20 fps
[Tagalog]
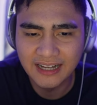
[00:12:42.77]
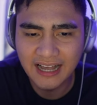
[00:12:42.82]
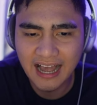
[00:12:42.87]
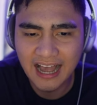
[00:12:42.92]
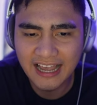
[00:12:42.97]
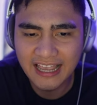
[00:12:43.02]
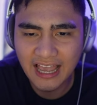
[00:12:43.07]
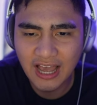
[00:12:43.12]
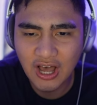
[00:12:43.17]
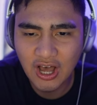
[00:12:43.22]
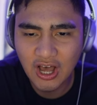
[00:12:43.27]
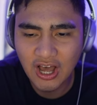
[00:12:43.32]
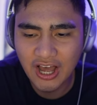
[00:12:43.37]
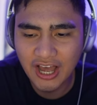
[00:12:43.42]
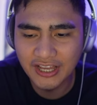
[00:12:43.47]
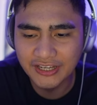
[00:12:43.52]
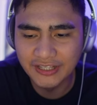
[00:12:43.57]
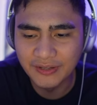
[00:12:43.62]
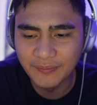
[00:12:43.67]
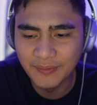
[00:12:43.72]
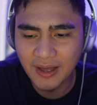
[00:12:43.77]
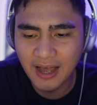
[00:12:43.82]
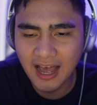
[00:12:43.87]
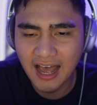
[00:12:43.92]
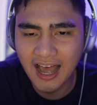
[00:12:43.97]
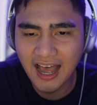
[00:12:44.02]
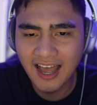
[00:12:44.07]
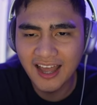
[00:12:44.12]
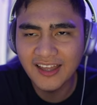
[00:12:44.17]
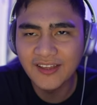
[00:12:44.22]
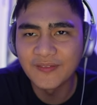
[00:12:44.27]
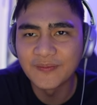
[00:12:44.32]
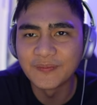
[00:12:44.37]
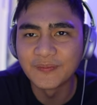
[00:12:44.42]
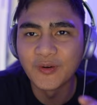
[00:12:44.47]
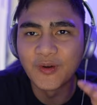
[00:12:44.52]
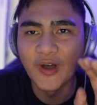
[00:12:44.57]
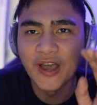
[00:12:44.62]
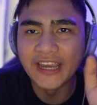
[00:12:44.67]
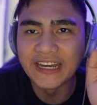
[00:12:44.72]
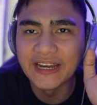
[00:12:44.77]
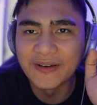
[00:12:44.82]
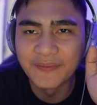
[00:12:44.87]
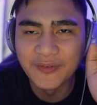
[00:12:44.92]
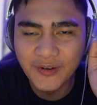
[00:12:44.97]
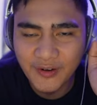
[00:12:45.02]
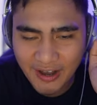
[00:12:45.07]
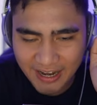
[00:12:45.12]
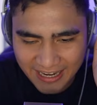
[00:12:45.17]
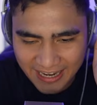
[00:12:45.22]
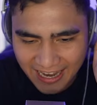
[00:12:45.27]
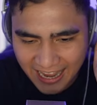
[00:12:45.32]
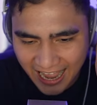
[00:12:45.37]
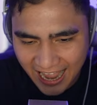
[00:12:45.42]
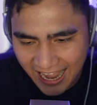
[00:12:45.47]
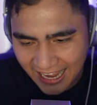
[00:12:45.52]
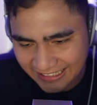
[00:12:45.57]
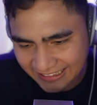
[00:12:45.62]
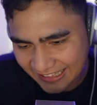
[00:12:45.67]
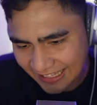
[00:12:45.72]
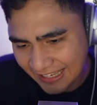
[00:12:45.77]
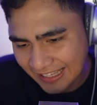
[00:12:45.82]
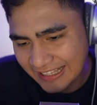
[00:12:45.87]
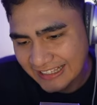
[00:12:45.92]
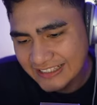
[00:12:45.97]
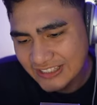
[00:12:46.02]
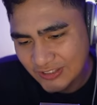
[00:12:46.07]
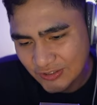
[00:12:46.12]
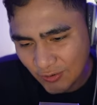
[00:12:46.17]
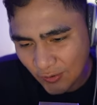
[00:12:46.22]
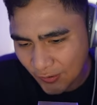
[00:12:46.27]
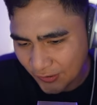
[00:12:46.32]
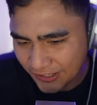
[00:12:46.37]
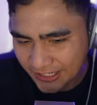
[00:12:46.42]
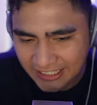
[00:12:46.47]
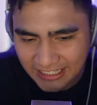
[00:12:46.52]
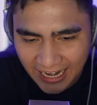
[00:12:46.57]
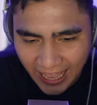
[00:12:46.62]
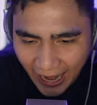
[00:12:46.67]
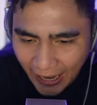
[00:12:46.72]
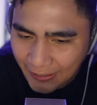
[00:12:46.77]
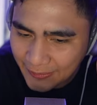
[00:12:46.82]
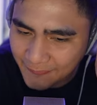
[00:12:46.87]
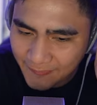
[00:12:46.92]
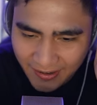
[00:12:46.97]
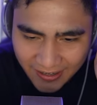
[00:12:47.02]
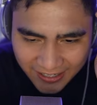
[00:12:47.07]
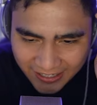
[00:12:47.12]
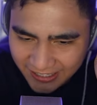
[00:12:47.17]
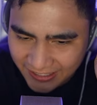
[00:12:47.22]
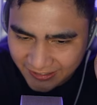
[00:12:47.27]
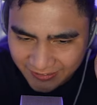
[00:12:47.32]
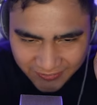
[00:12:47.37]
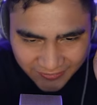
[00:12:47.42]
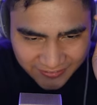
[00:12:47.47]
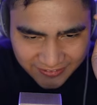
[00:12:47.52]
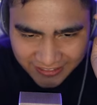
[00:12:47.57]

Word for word: Ayan on, di ba? Buhay na buhay ang ating storyline, mga dre.